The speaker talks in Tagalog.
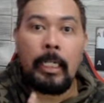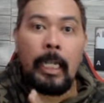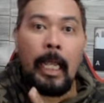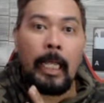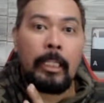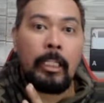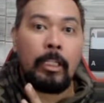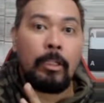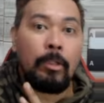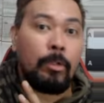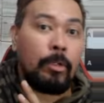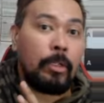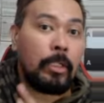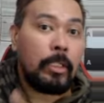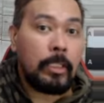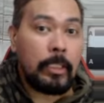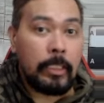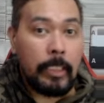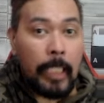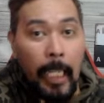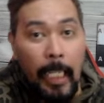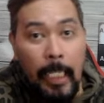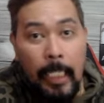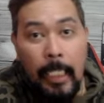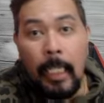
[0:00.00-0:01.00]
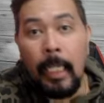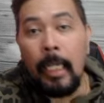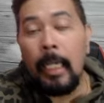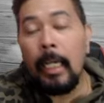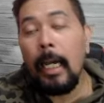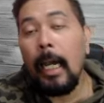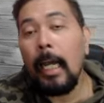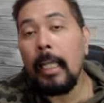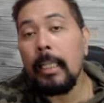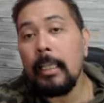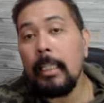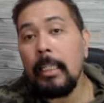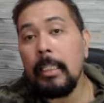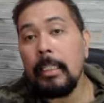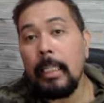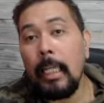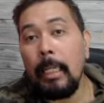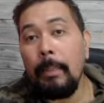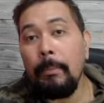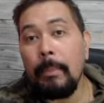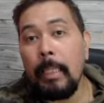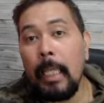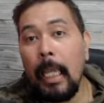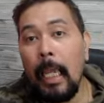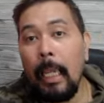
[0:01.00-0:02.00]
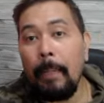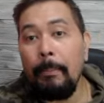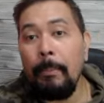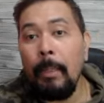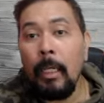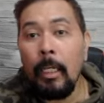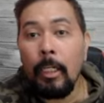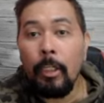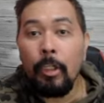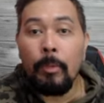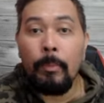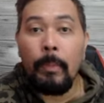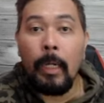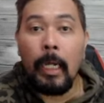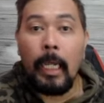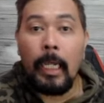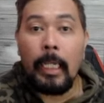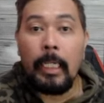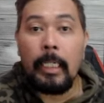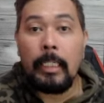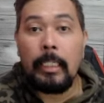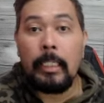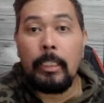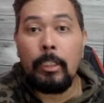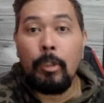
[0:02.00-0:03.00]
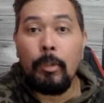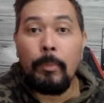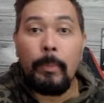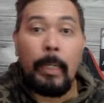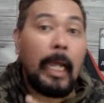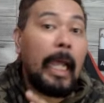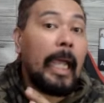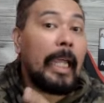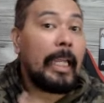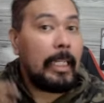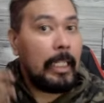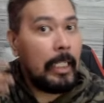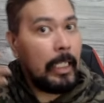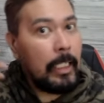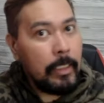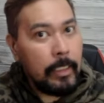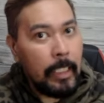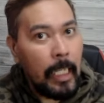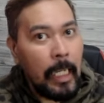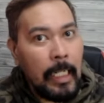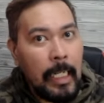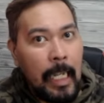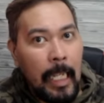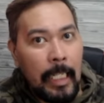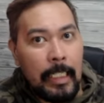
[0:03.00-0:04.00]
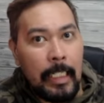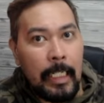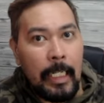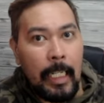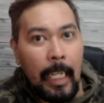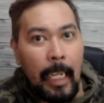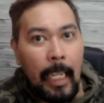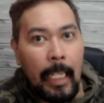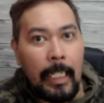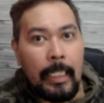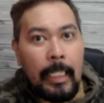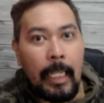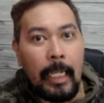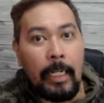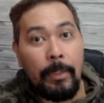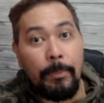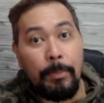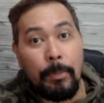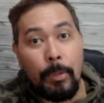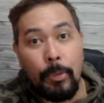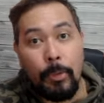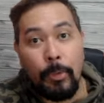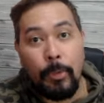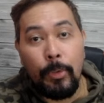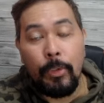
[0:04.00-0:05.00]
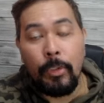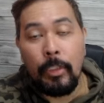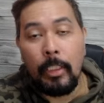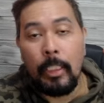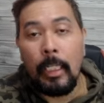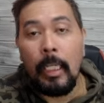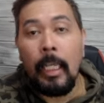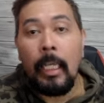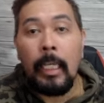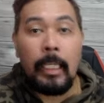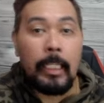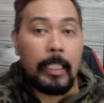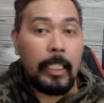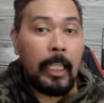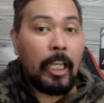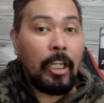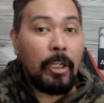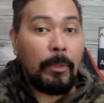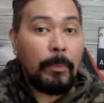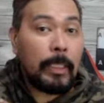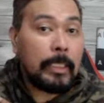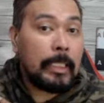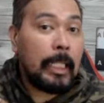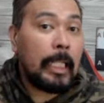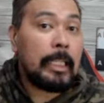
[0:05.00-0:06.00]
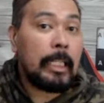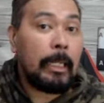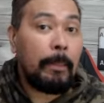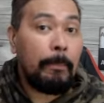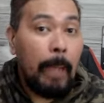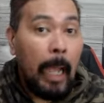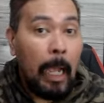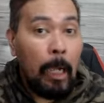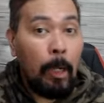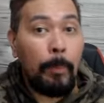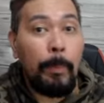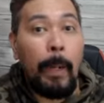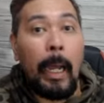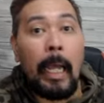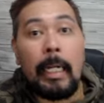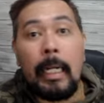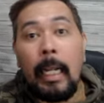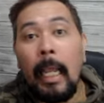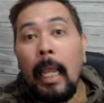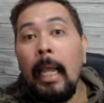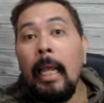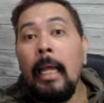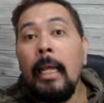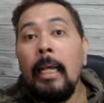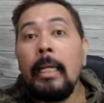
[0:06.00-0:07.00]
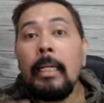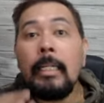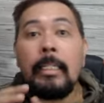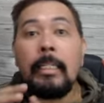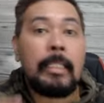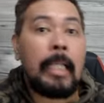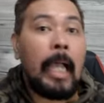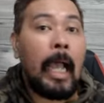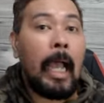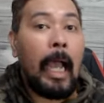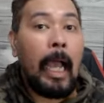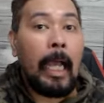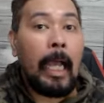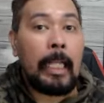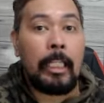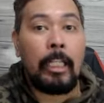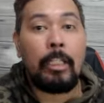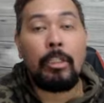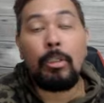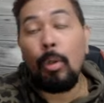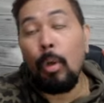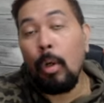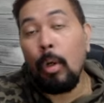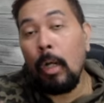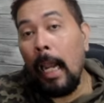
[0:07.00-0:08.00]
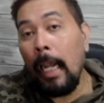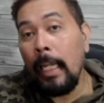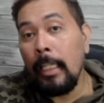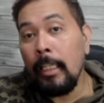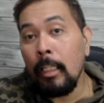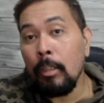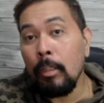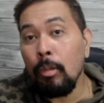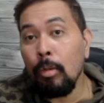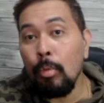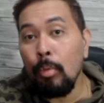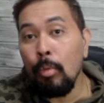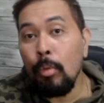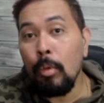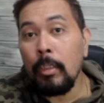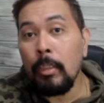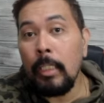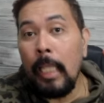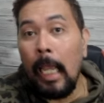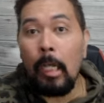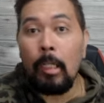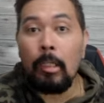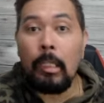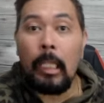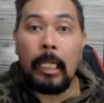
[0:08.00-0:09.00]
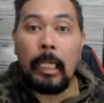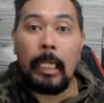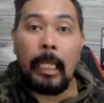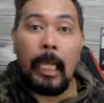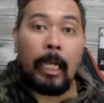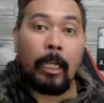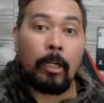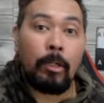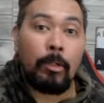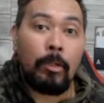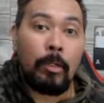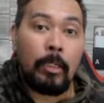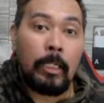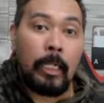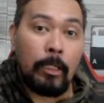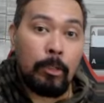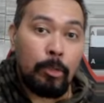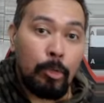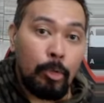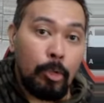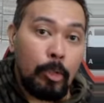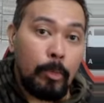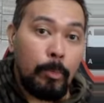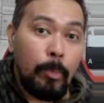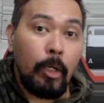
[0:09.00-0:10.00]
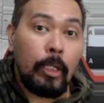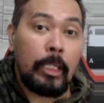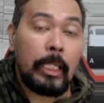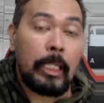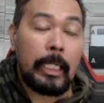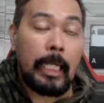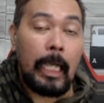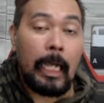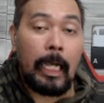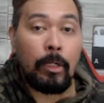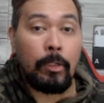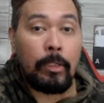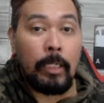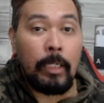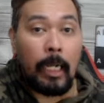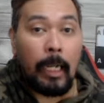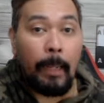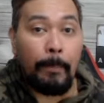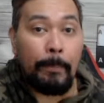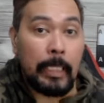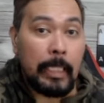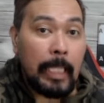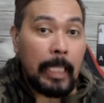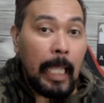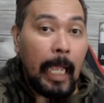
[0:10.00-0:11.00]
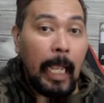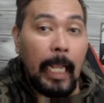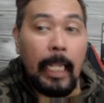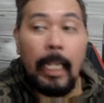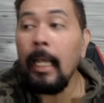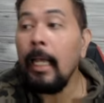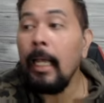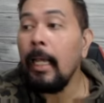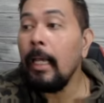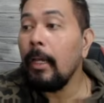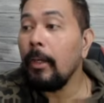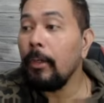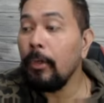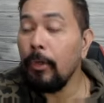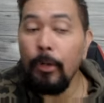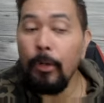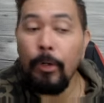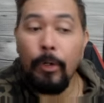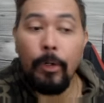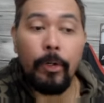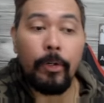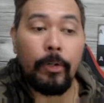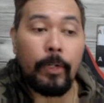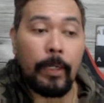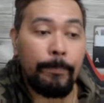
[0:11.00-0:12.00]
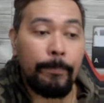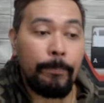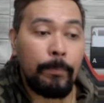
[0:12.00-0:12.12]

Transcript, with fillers: pwede natin itong stake At the same time, yung mga yung mga ini-stake natin na yan na cryptocurrency, yan yung magtatrabaho para sa atin. So kahit natutulog tayo, nagkakaroon ng tubo, nagkakaroon ng kapital, yung